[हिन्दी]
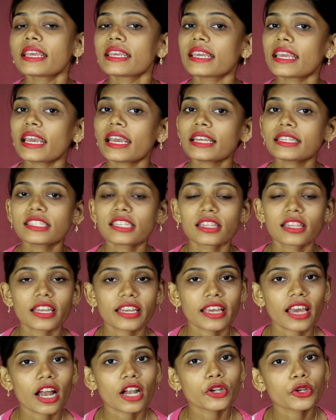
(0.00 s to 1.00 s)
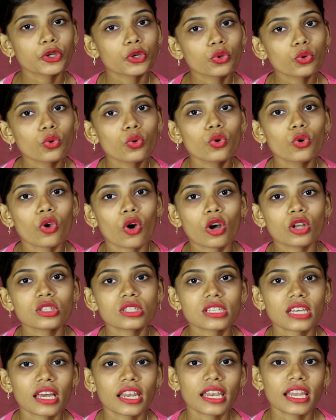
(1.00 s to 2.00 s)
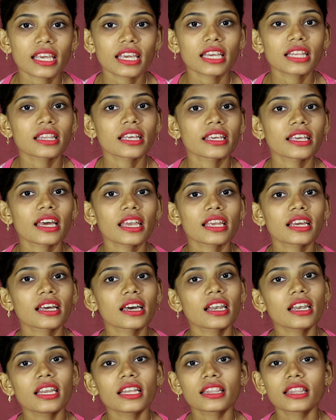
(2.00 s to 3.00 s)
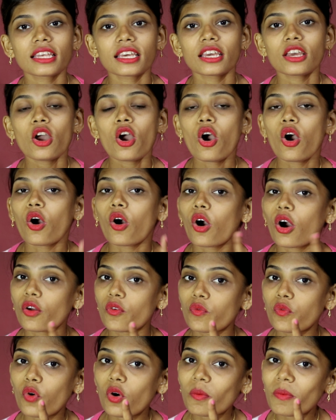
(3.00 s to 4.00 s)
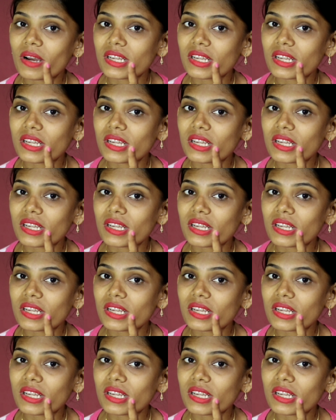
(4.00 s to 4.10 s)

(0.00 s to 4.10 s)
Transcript: ये चंद्रयान टू लॉन्च करने की तैयारी कर ली थी और वो